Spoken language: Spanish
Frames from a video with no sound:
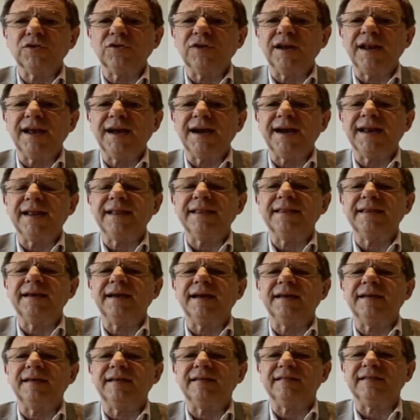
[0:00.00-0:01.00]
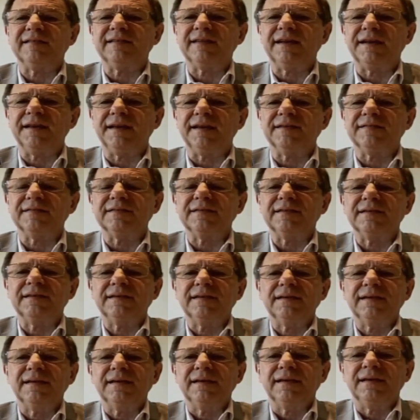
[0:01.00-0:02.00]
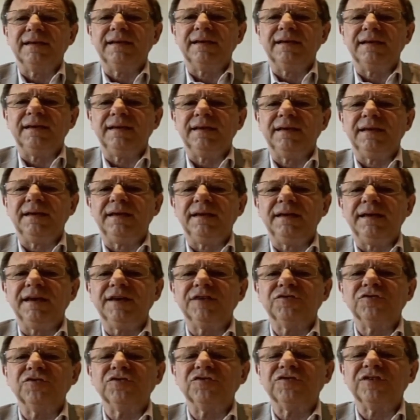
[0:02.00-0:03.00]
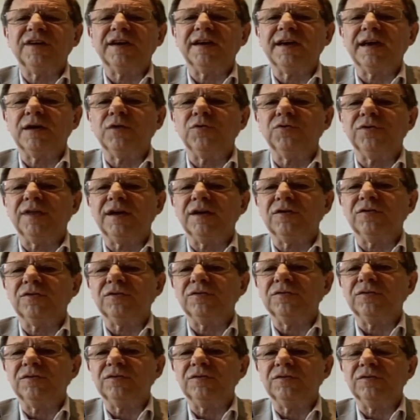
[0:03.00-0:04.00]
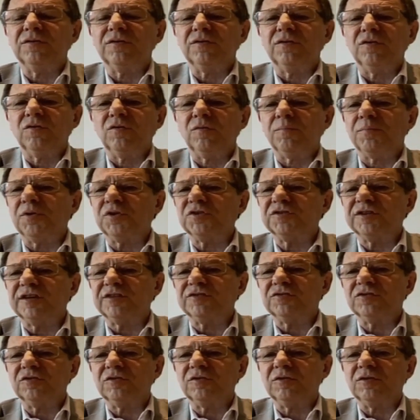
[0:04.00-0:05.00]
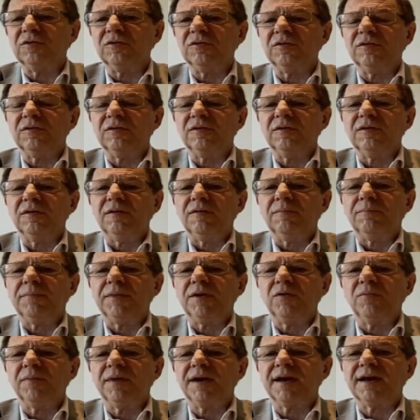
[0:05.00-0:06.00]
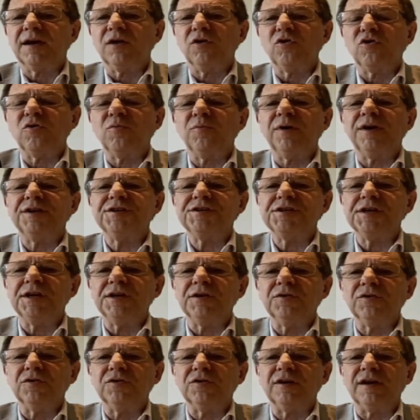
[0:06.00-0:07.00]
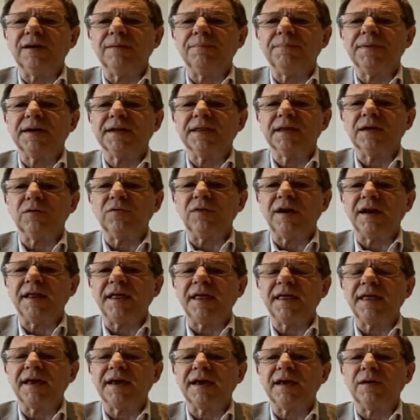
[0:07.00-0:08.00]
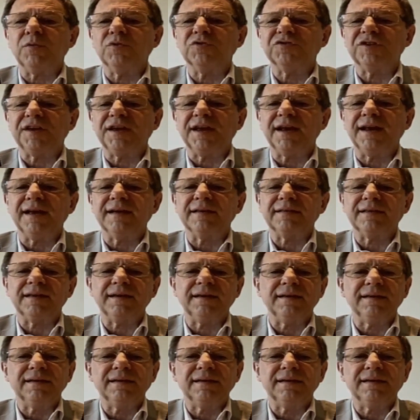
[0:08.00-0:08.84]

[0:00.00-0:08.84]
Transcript: las garantías necesarias y, eso se ejecuta con un proceso para un mercado como el chino, con las particularidades que vos señalaste,